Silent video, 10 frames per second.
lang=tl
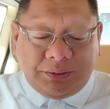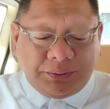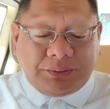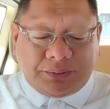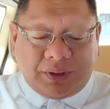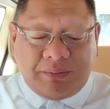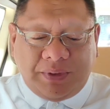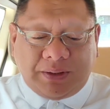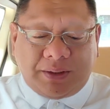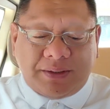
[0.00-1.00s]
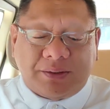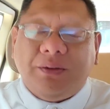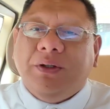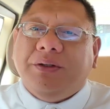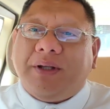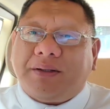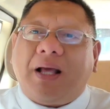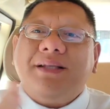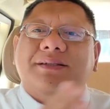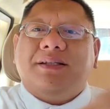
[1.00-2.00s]
2 to 3 meters so nya
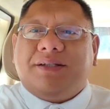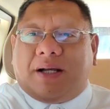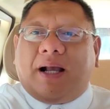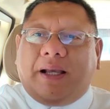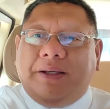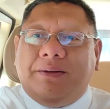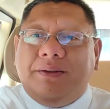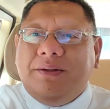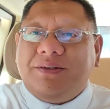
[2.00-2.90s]
taas siya kayo